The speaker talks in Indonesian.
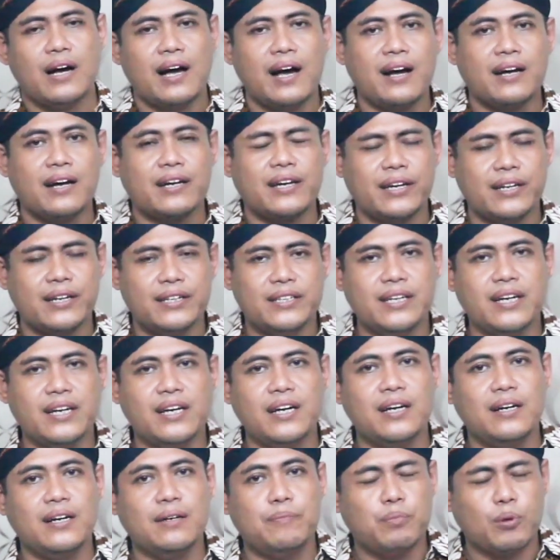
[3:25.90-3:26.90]

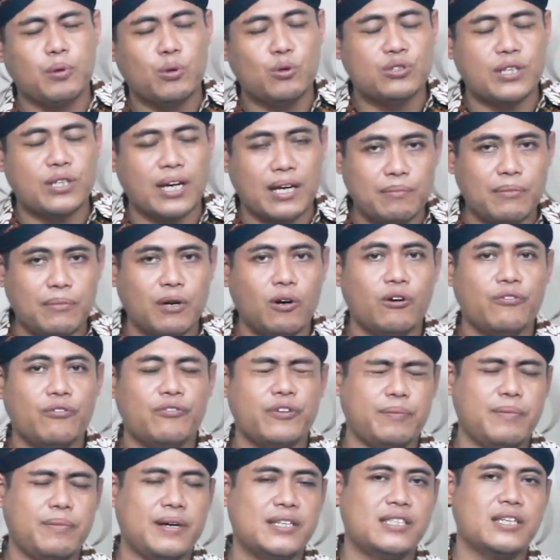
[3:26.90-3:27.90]
Akhirnya perusahaan
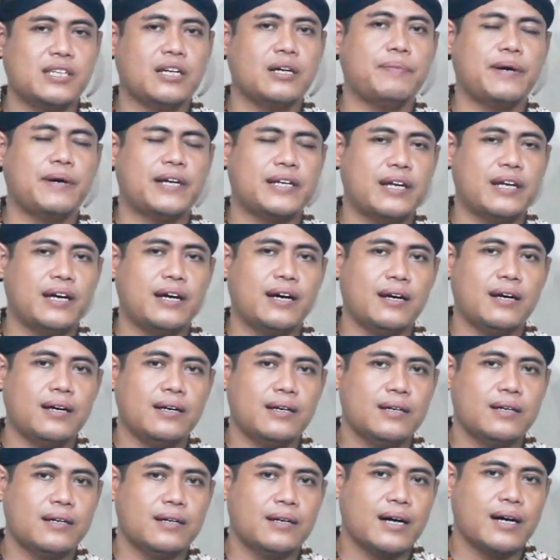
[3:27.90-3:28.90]
mengkonfirmasi kepada
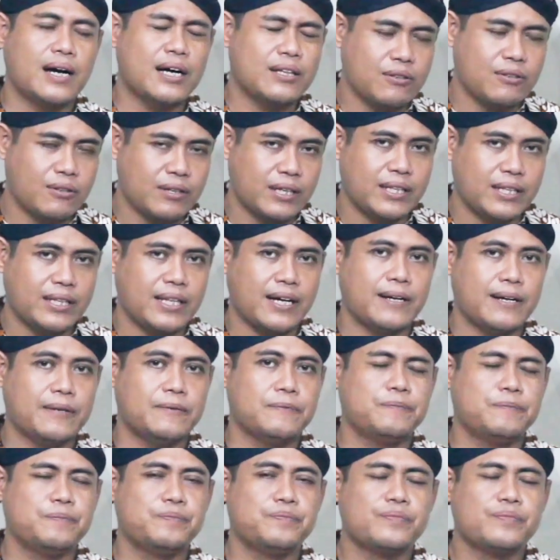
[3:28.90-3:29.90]
kantor kita.
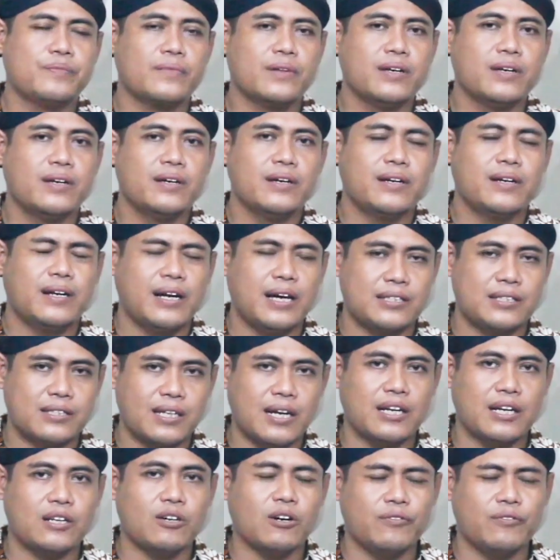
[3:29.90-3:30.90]
Nah
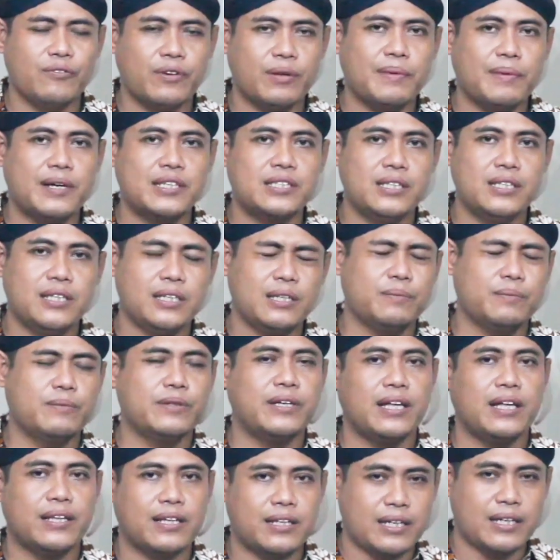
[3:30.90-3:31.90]
setelah dikonfirmasi
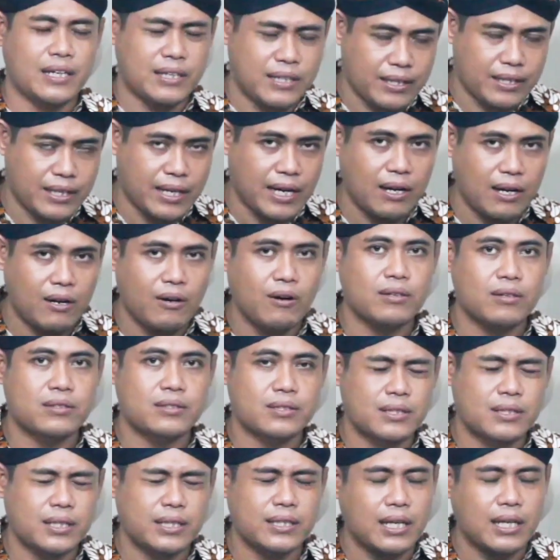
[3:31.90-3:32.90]
kemudian terjadi
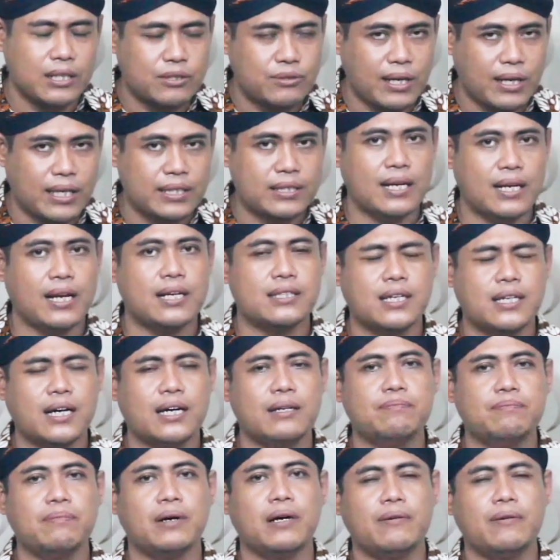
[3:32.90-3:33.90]
dialog, kita juga
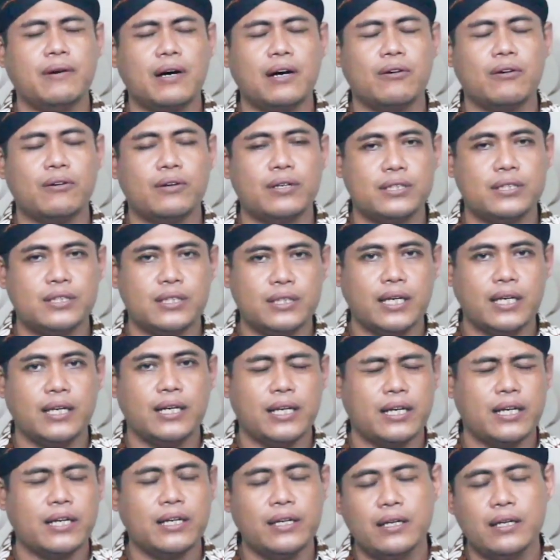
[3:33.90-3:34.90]
jelaskan bahwa kondisinya
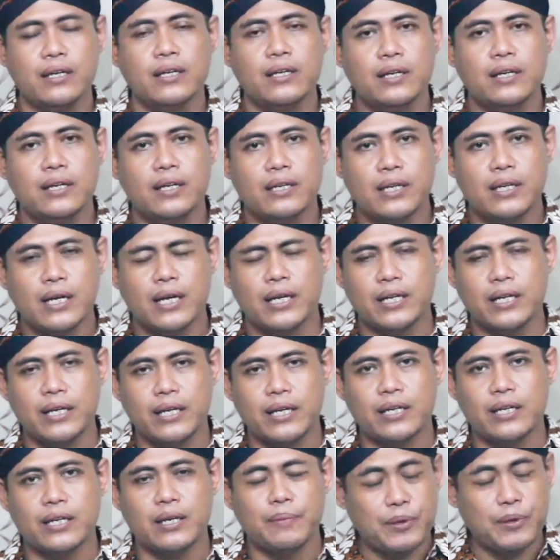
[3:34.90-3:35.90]
dari
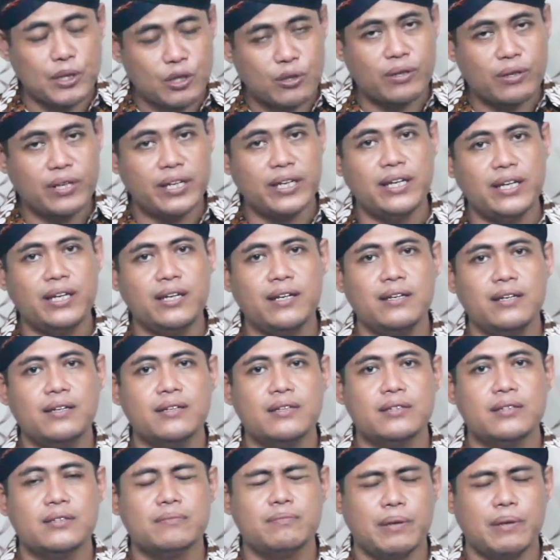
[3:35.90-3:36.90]
dari debitur ini
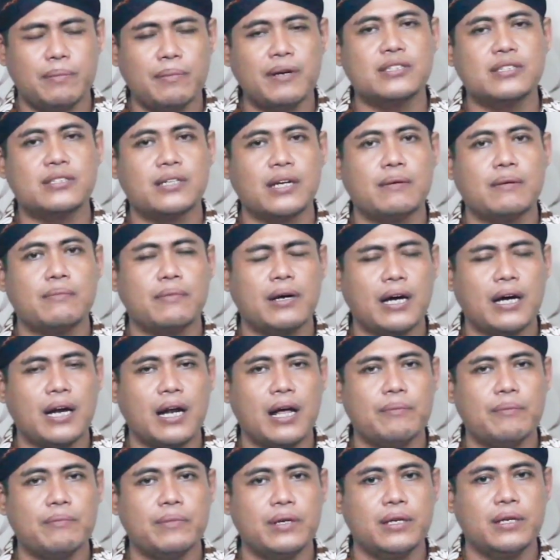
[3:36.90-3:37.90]
memang sedang
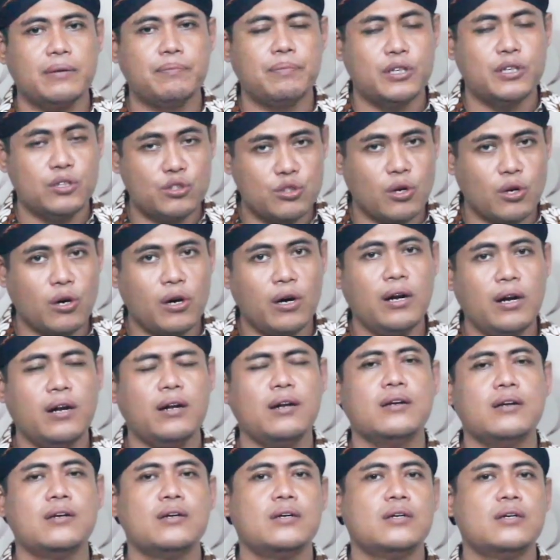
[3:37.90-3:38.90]
mengalami
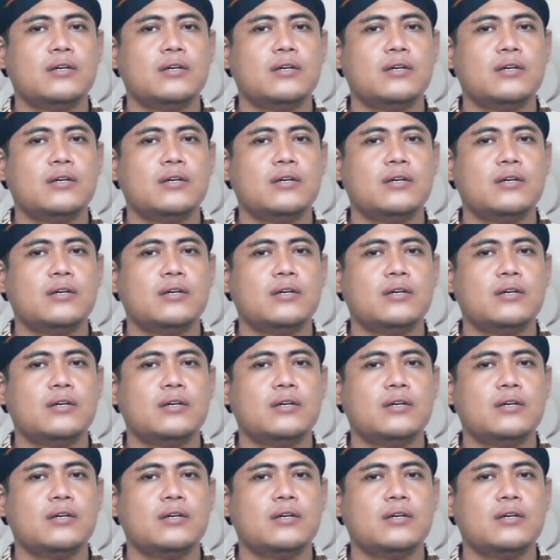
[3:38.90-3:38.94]
pinjol,